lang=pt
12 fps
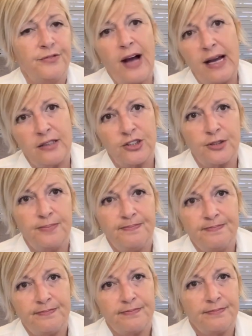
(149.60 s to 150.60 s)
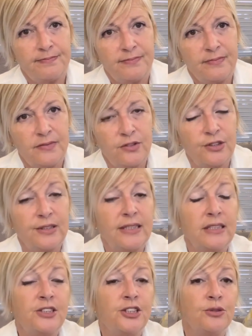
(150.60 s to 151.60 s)
faz no
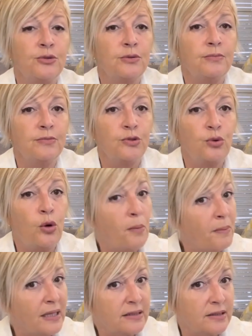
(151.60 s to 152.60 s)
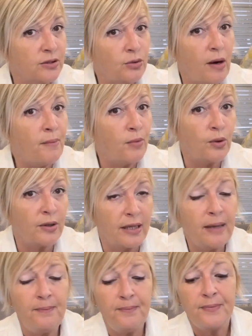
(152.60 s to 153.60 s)
sentido do romance, do amor,
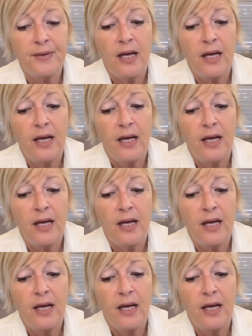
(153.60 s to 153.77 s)
né?